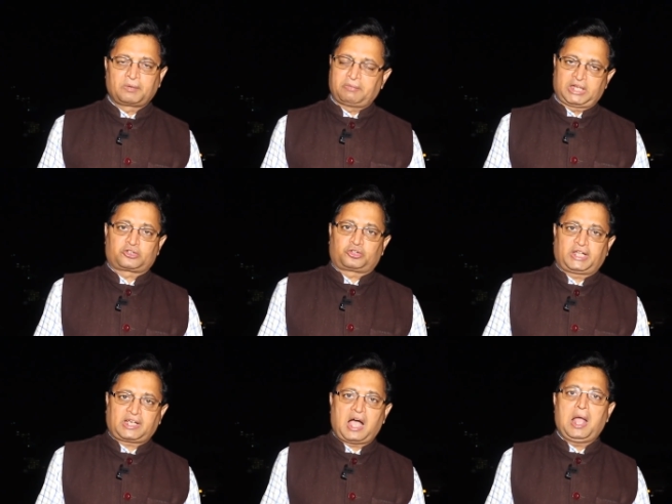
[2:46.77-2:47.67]
मैंने तो
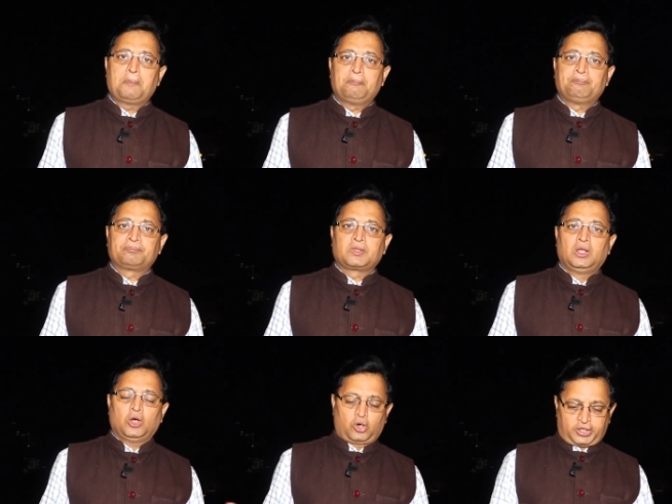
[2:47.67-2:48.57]
देखा है
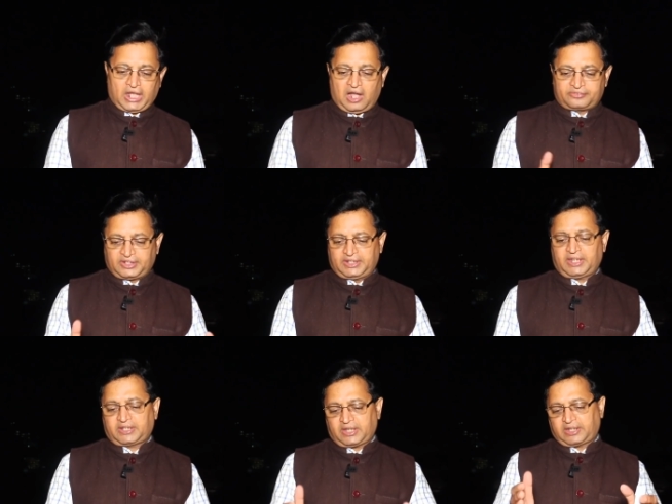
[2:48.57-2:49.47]
और यहां से
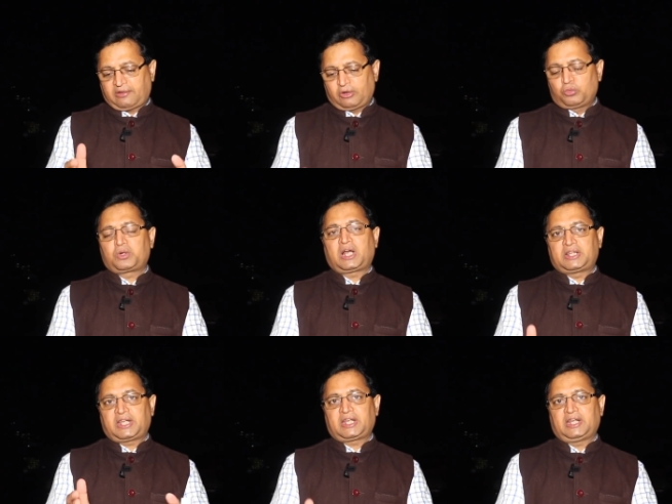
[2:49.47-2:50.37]
देख के केवल उनका
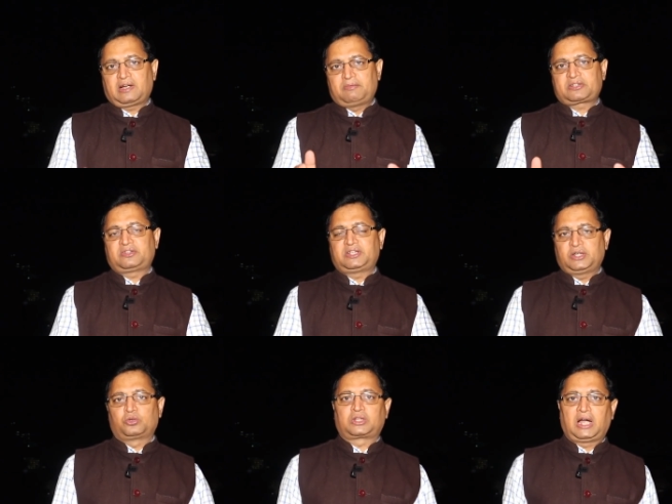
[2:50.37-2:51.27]
देखने का मकसद
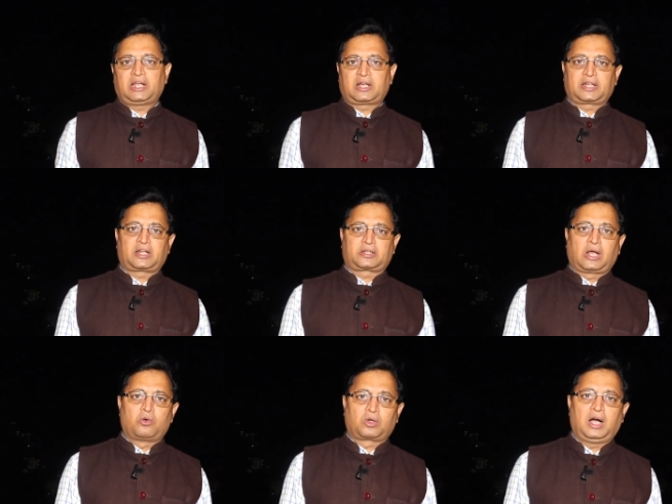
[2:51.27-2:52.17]
ये होता है
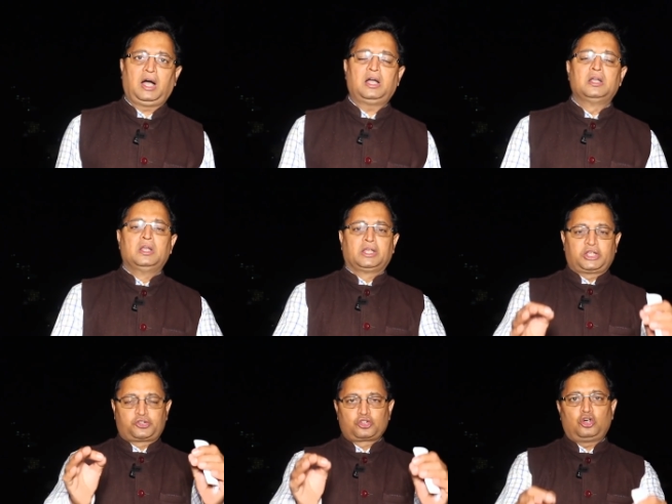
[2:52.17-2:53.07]
कार्यकर्ताओं का
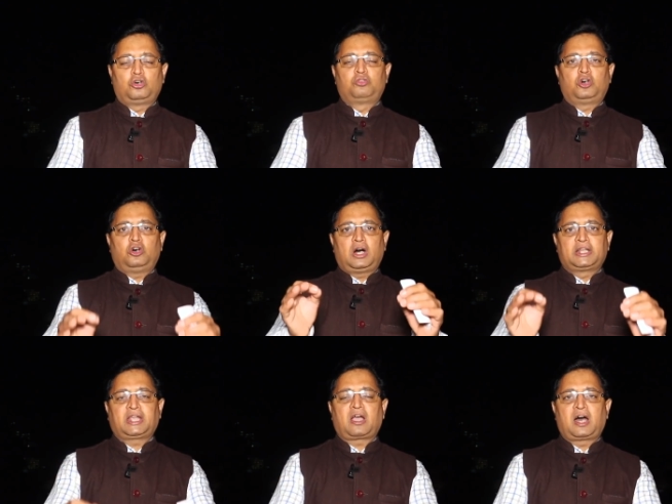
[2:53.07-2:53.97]
कि जो वो
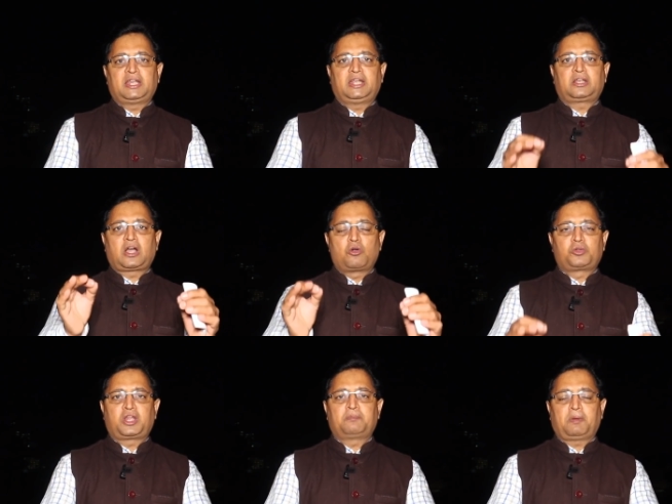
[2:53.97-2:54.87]
अधिकारी
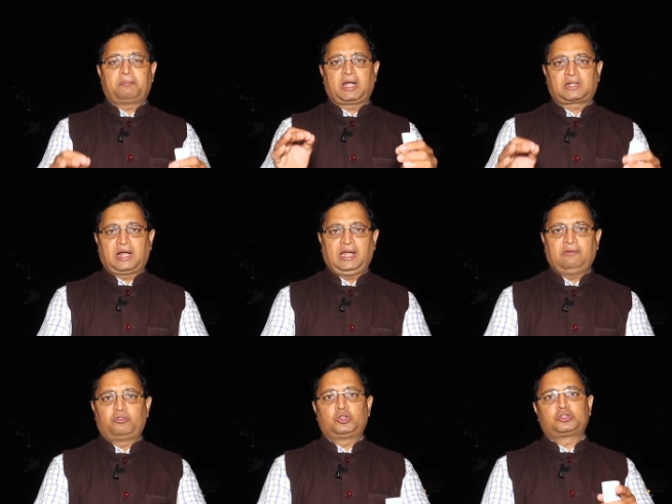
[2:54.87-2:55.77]
काउंटिंग पे बैठा
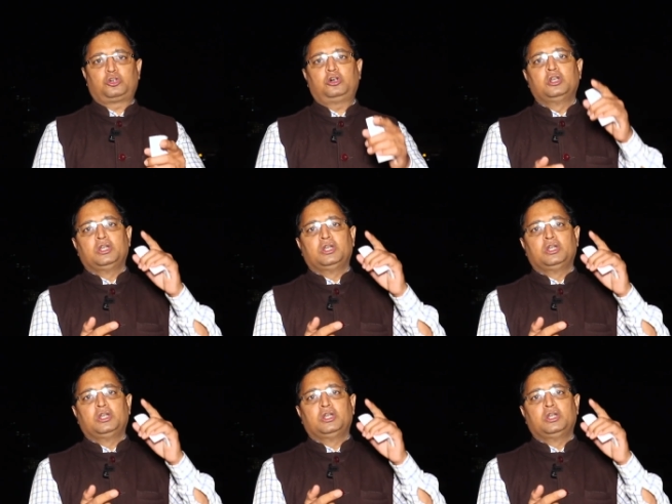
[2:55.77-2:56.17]
है वो जो